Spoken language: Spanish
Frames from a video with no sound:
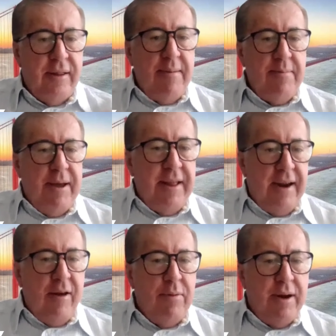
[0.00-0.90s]
de
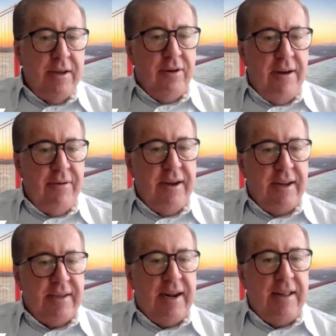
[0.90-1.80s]
impedirle a un venezolano
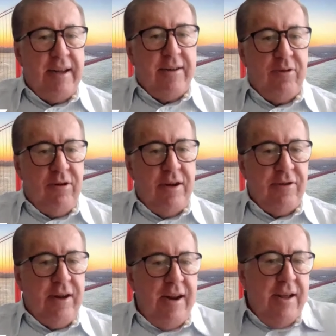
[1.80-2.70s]
ingresar al territorio
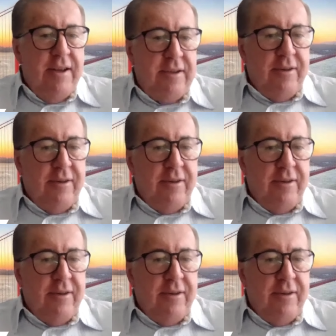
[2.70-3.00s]
nacional